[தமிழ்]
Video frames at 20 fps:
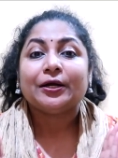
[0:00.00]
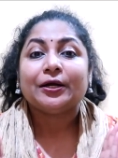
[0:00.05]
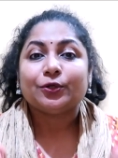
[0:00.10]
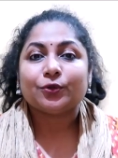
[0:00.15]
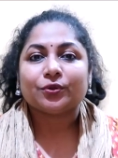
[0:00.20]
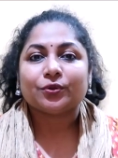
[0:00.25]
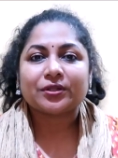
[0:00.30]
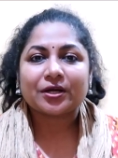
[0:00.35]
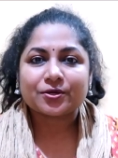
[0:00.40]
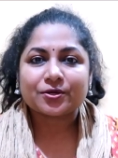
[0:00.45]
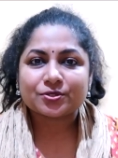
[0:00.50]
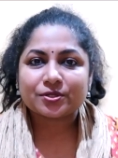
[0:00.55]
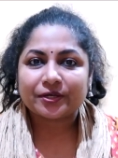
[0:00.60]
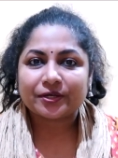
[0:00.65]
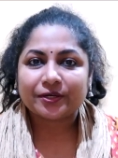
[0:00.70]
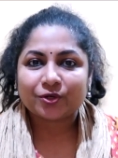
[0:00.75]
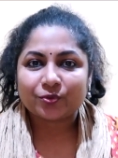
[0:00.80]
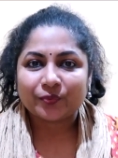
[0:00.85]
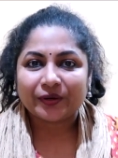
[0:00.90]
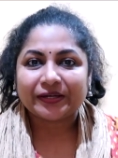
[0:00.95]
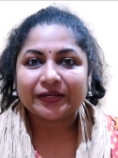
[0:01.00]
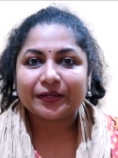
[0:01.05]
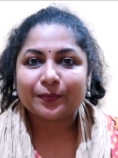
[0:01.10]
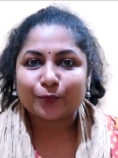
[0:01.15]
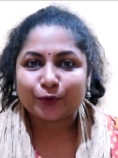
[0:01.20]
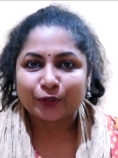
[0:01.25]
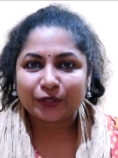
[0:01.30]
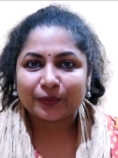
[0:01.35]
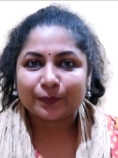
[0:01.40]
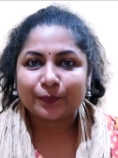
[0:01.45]
டூ தௌசண்ட் அண்ட் டுவெண்ட்டி
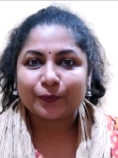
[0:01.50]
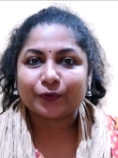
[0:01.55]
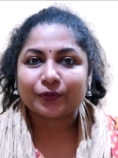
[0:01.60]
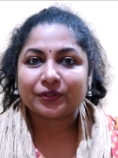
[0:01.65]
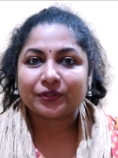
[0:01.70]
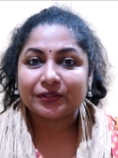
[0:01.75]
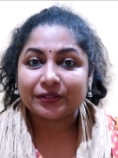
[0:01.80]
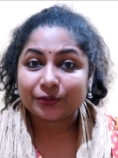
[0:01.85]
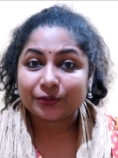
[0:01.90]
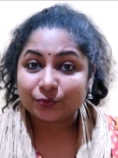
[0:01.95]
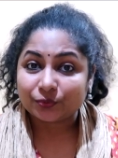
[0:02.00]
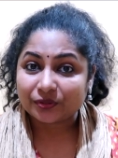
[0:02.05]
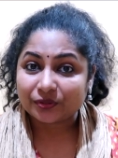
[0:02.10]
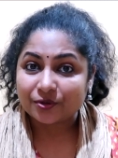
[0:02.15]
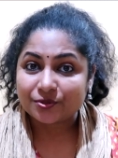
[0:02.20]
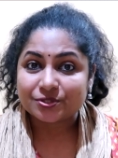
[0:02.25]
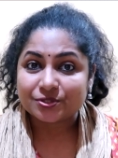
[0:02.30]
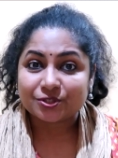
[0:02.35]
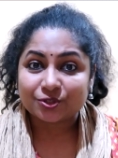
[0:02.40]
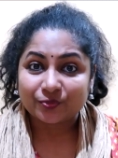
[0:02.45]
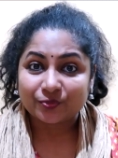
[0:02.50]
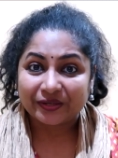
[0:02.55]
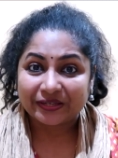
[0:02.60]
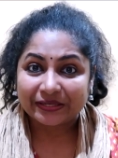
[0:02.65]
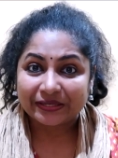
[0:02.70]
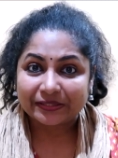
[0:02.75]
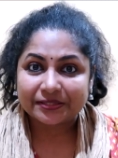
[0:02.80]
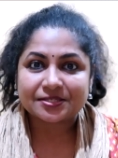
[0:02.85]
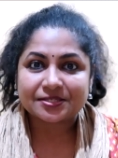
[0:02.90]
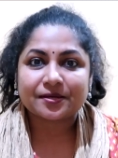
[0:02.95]
முடிய போது டூ தௌசண்ட் டுவெண்ட்டி
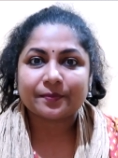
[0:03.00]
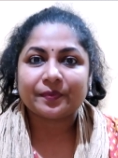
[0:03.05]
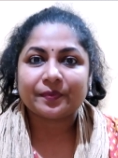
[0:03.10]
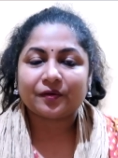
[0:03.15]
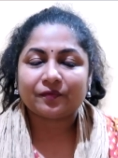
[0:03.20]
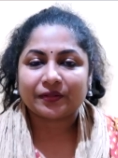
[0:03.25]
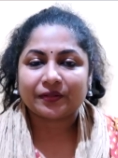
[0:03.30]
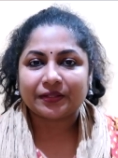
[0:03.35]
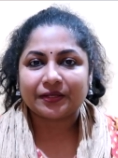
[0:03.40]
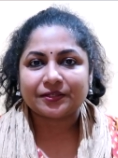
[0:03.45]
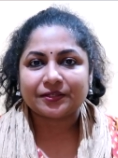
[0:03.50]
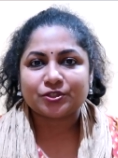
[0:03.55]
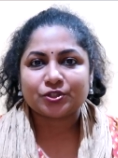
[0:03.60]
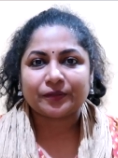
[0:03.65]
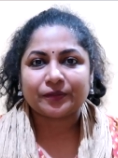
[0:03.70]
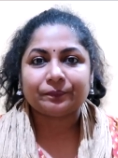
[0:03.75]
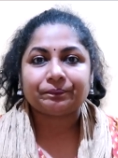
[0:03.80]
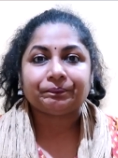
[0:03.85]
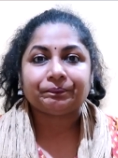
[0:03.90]
டிசம்பர் வந்தாச்சு